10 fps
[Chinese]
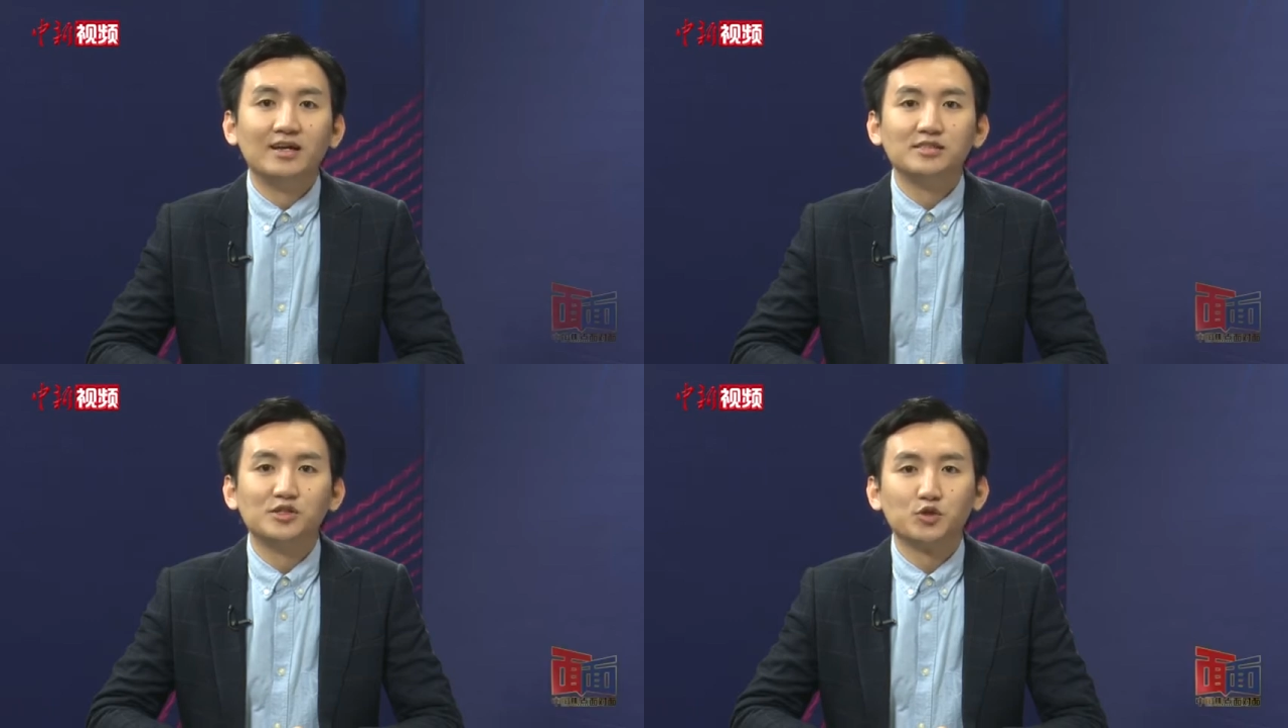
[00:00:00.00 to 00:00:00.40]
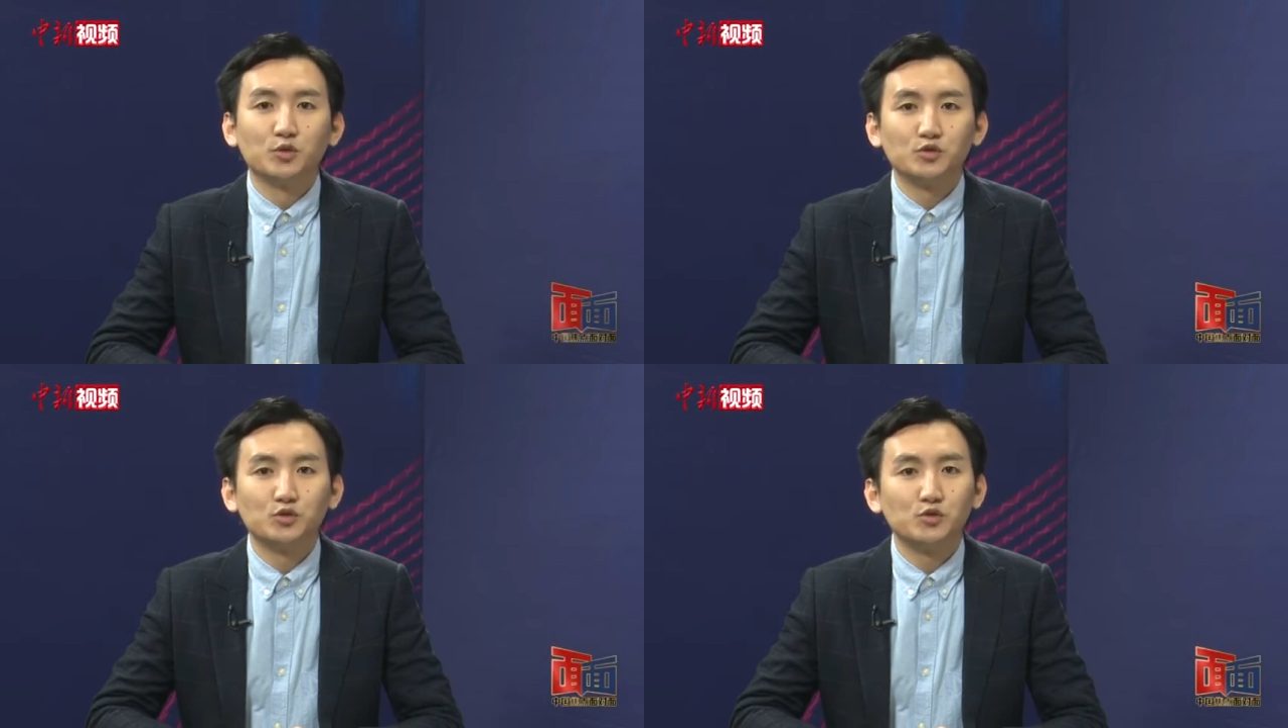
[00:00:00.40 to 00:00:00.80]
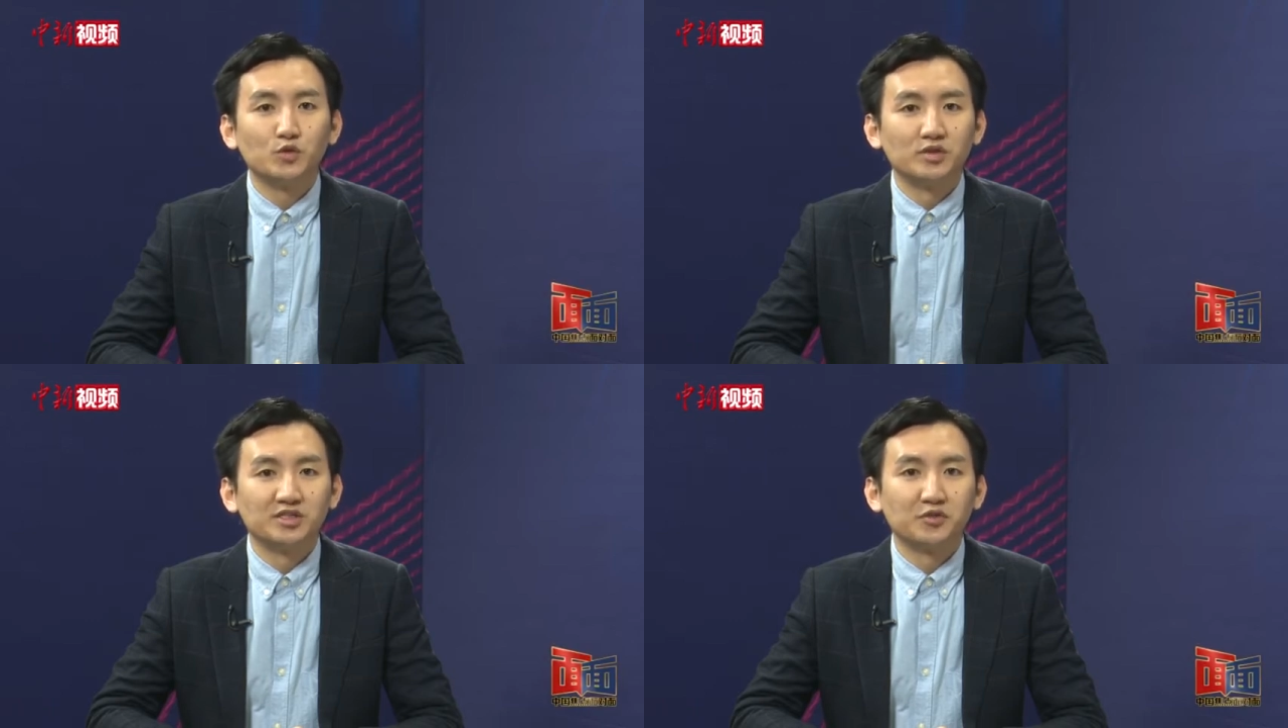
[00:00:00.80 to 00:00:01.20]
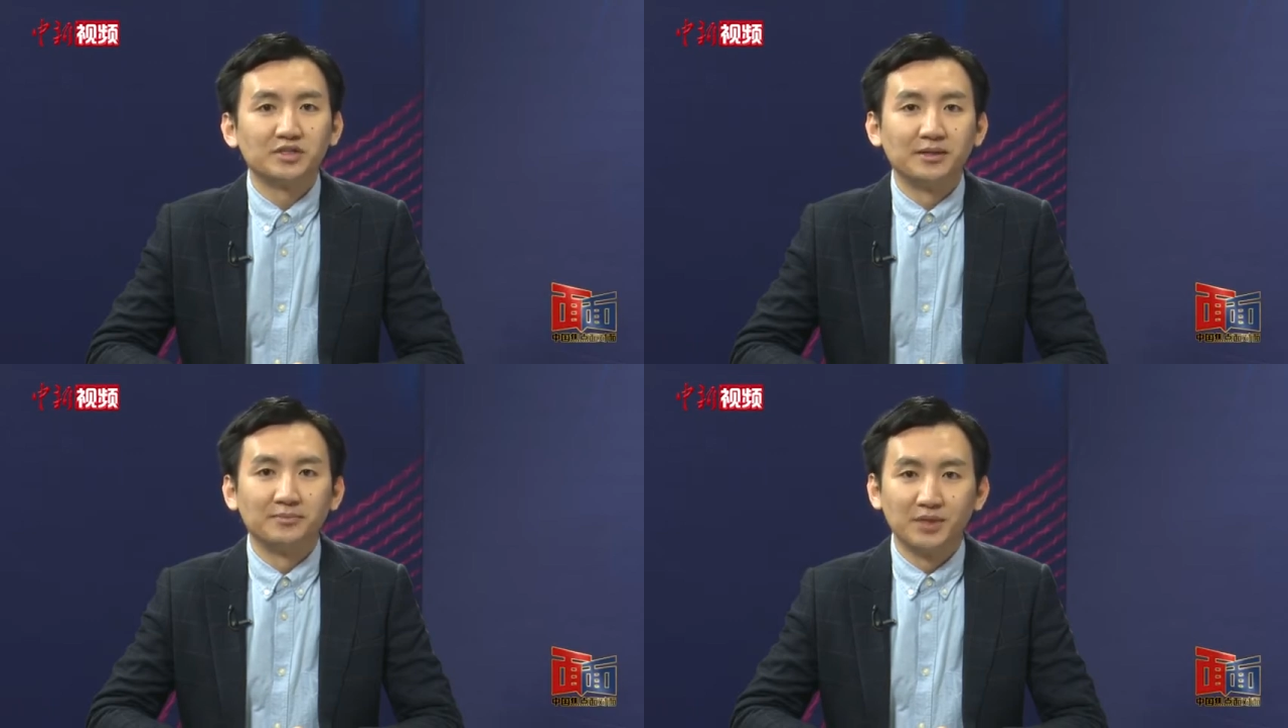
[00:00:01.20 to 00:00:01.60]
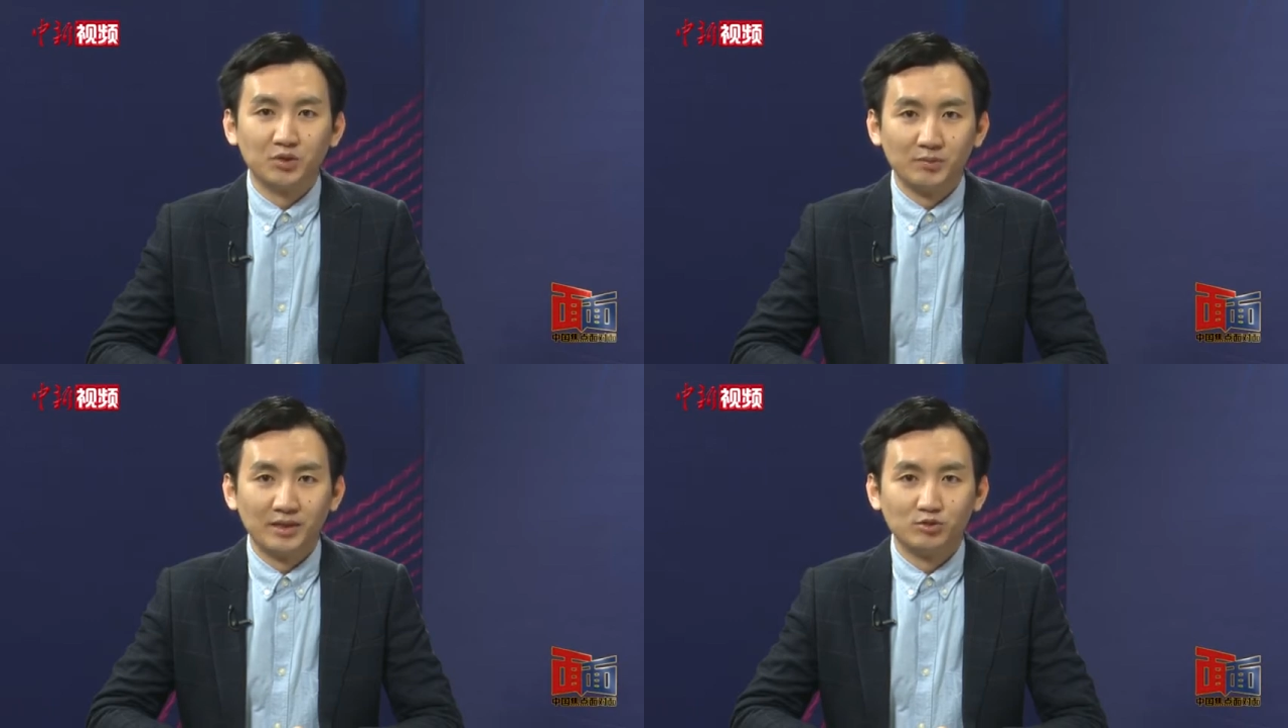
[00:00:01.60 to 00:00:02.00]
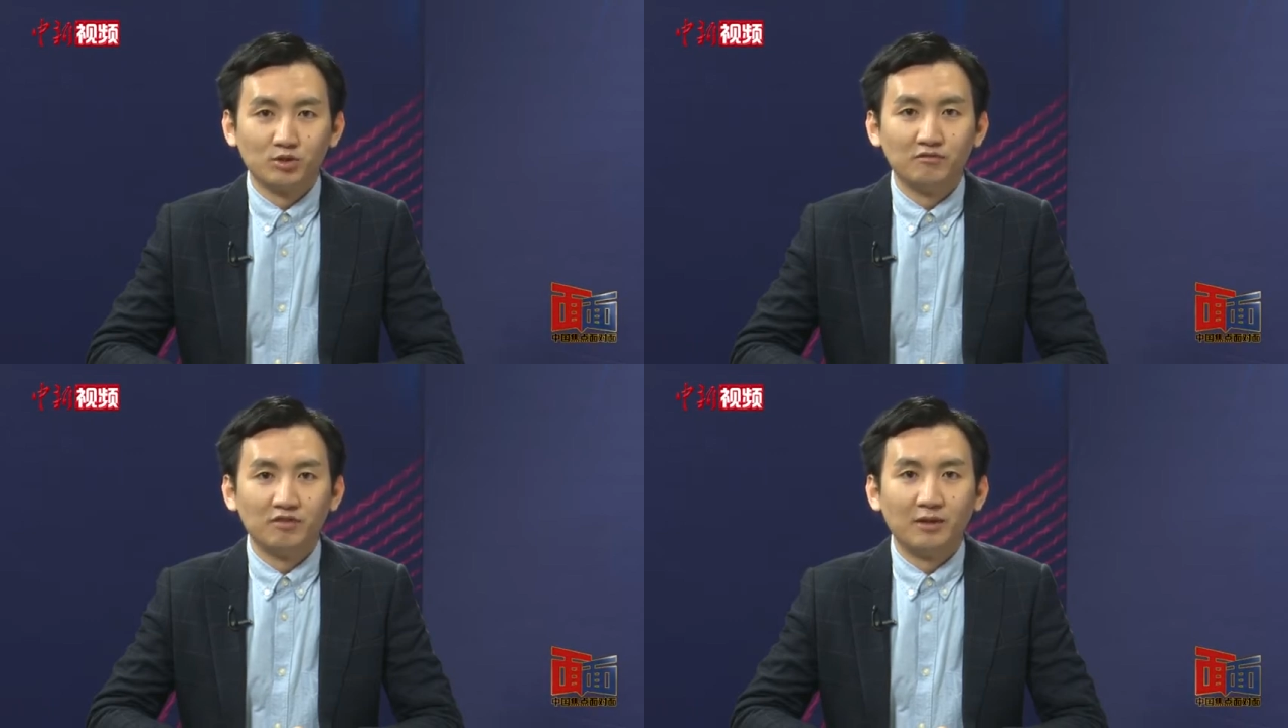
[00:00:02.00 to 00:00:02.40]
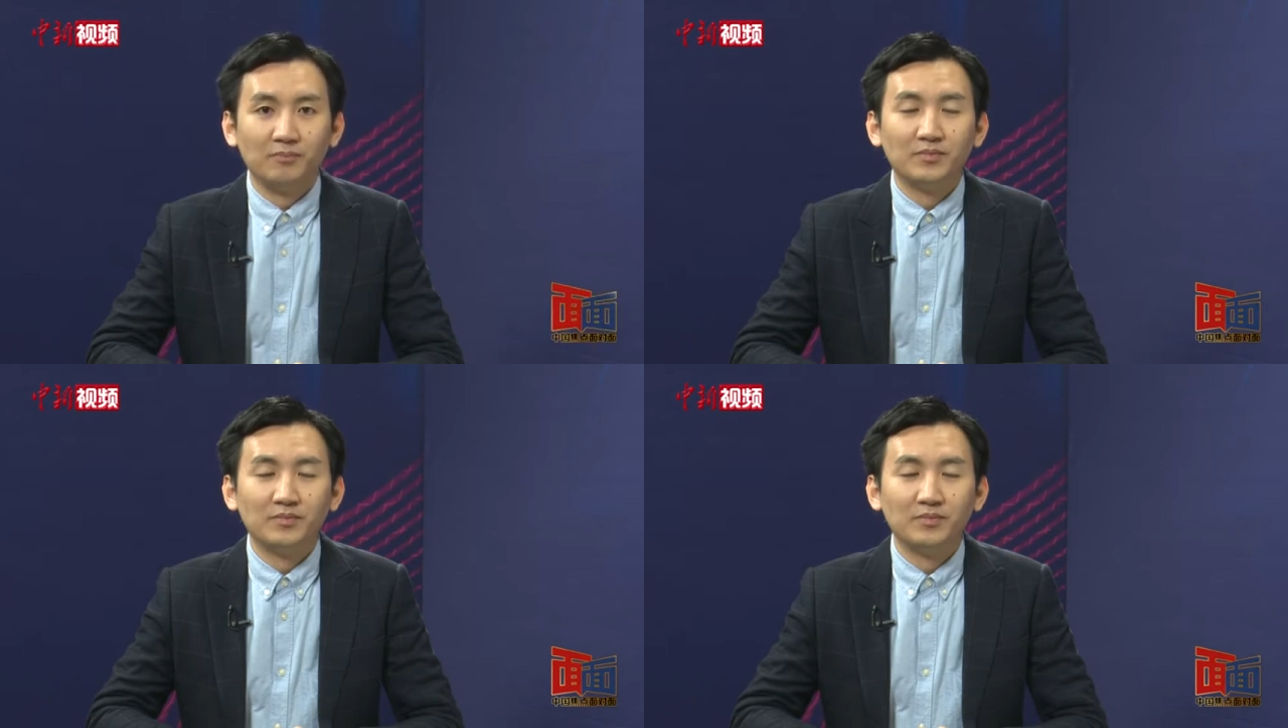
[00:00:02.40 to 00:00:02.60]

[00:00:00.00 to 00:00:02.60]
接受中国焦点面对面专访，